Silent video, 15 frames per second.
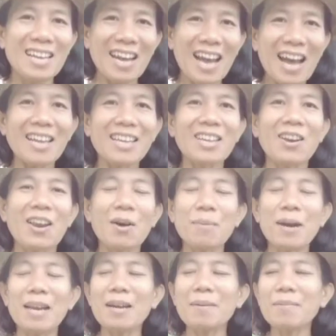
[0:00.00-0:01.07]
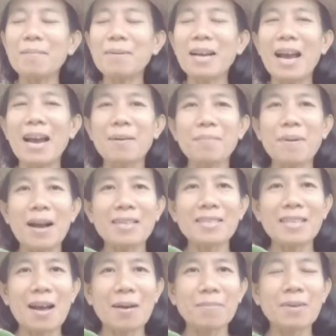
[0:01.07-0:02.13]
ค่ะ เดี๋ยวเรามาเริ่มทำการปัก
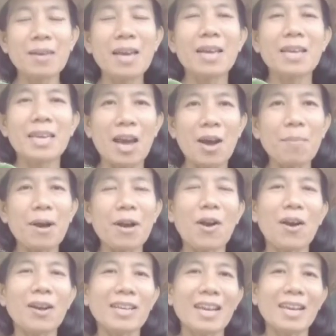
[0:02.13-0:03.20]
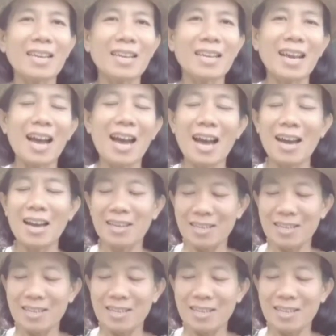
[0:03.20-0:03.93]
ชำแก้วมังกรกันเลยค่ะ